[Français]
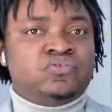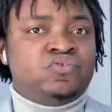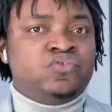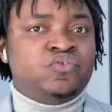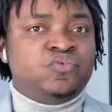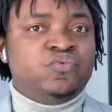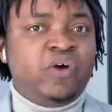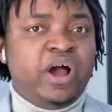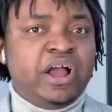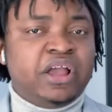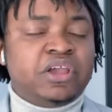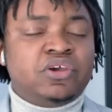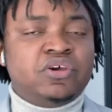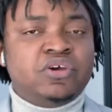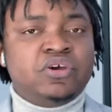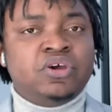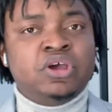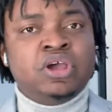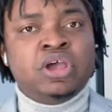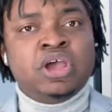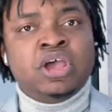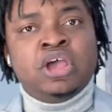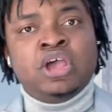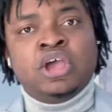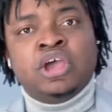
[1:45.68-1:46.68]
tu vois
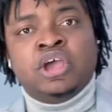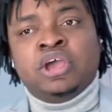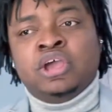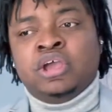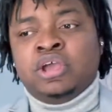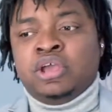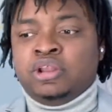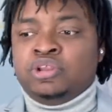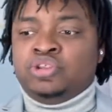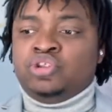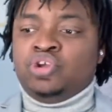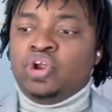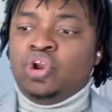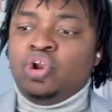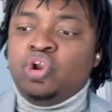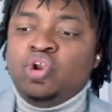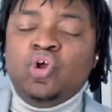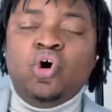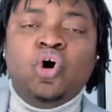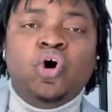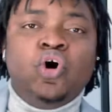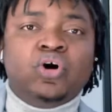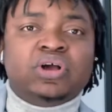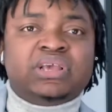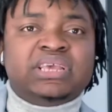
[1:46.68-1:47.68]
que de
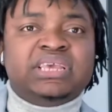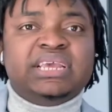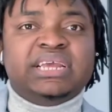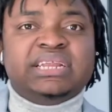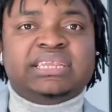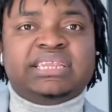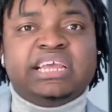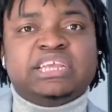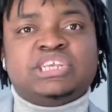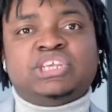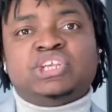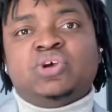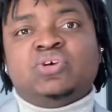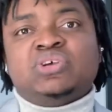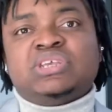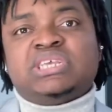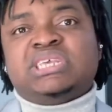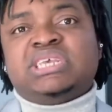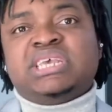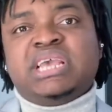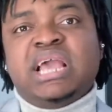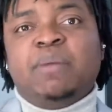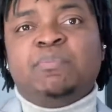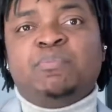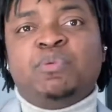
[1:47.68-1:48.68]
l'eau qui était
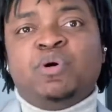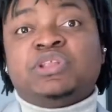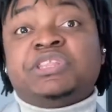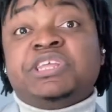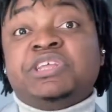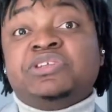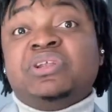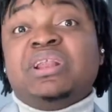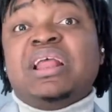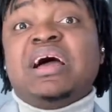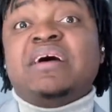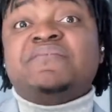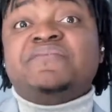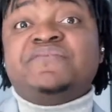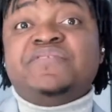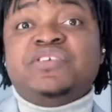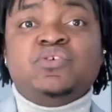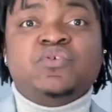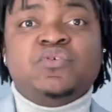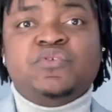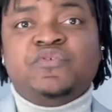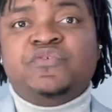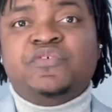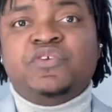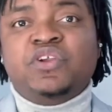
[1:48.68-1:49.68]
censée apporter de la vie
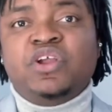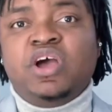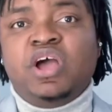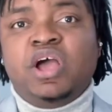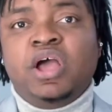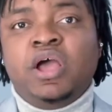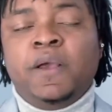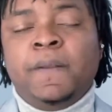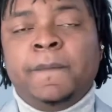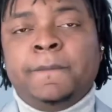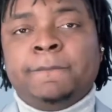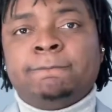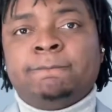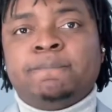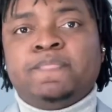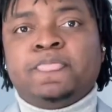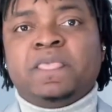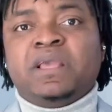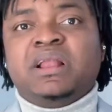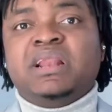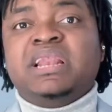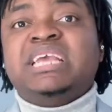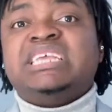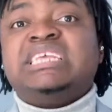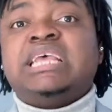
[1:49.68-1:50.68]
aux fleurs
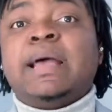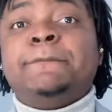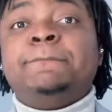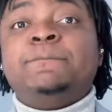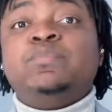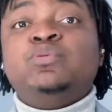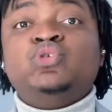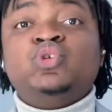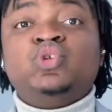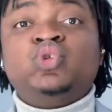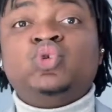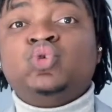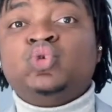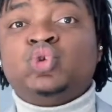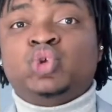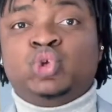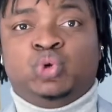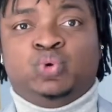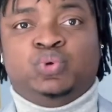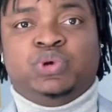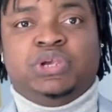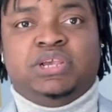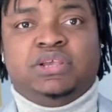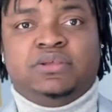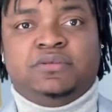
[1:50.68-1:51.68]
les a plutôt
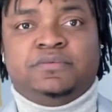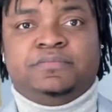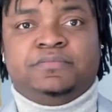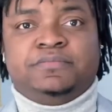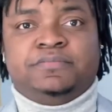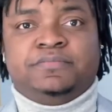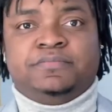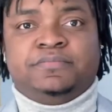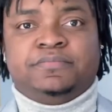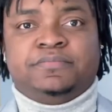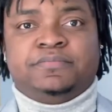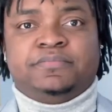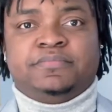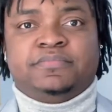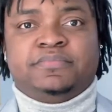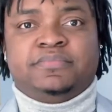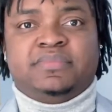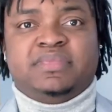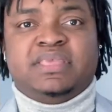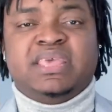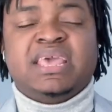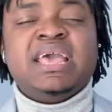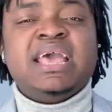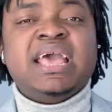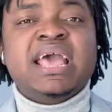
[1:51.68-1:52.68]
tués.
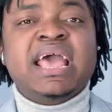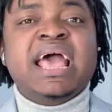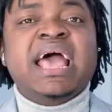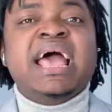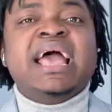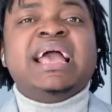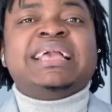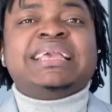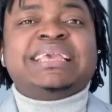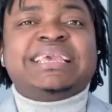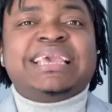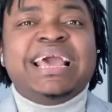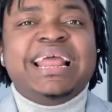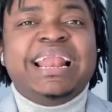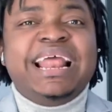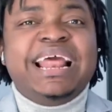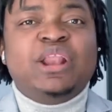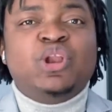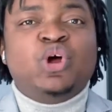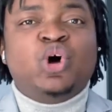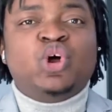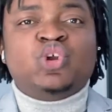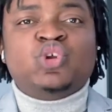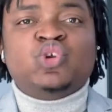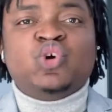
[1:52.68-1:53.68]
Quel est
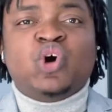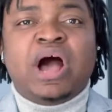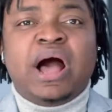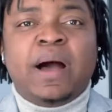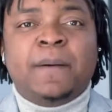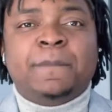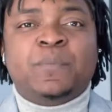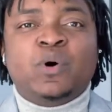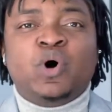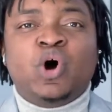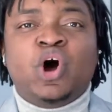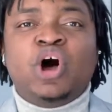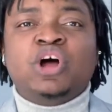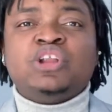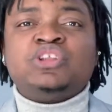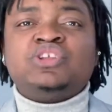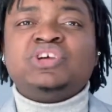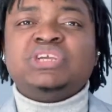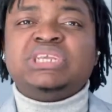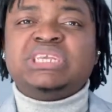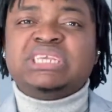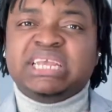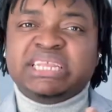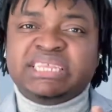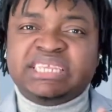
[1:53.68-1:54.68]
donc le rapport
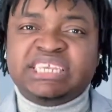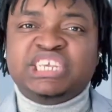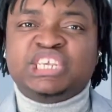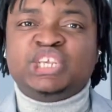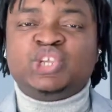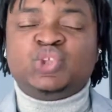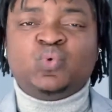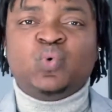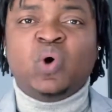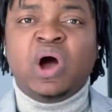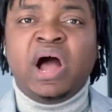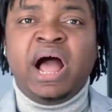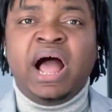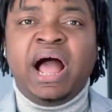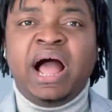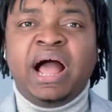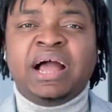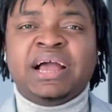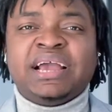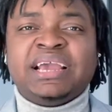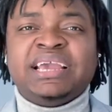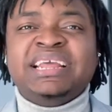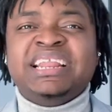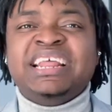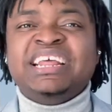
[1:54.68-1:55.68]
entre cette
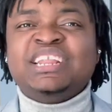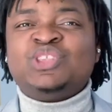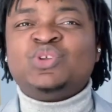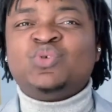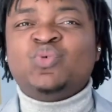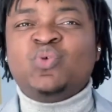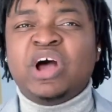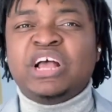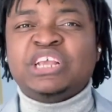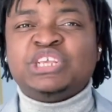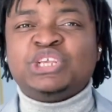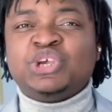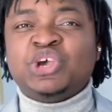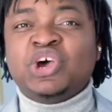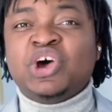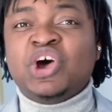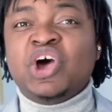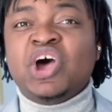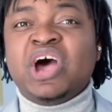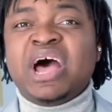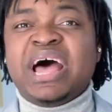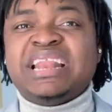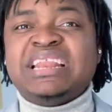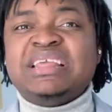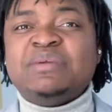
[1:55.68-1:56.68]
histoire et les trois
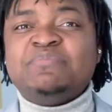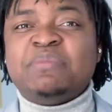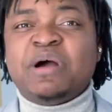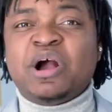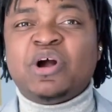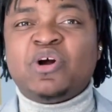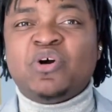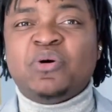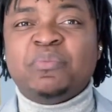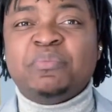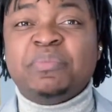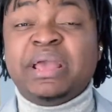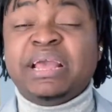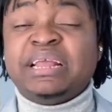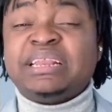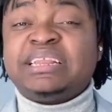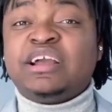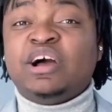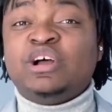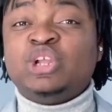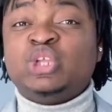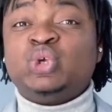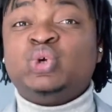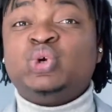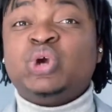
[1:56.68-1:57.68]
erreurs à ne pas commettre
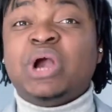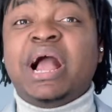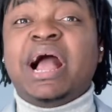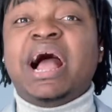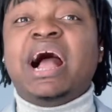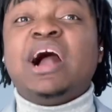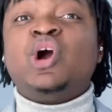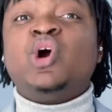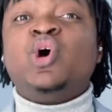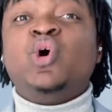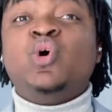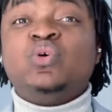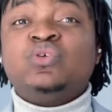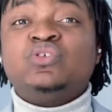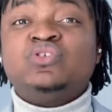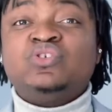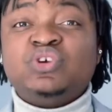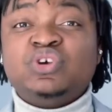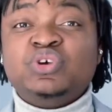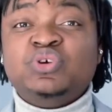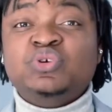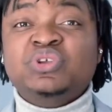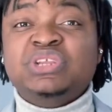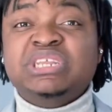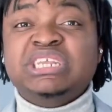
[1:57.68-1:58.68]
quand tu racontes
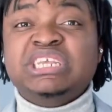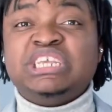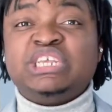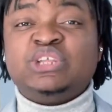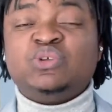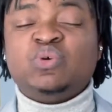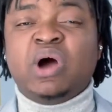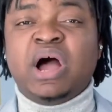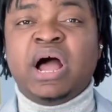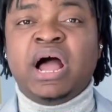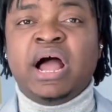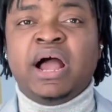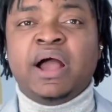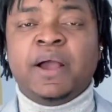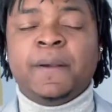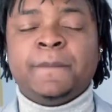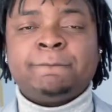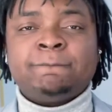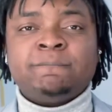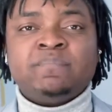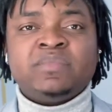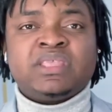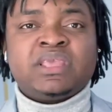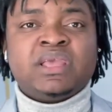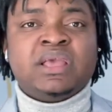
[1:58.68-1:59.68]
une histoire
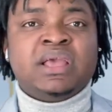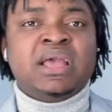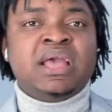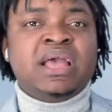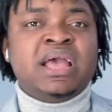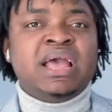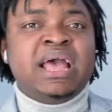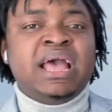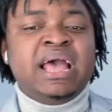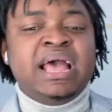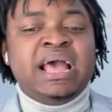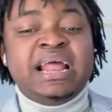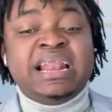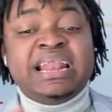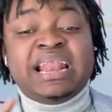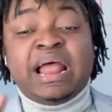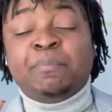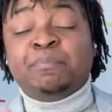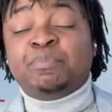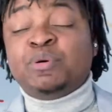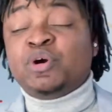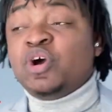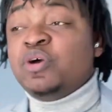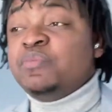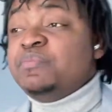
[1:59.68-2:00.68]
La
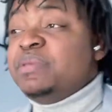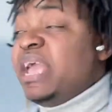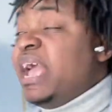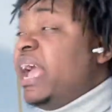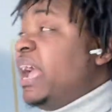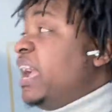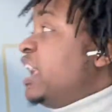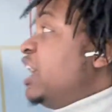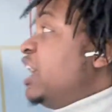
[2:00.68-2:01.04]
première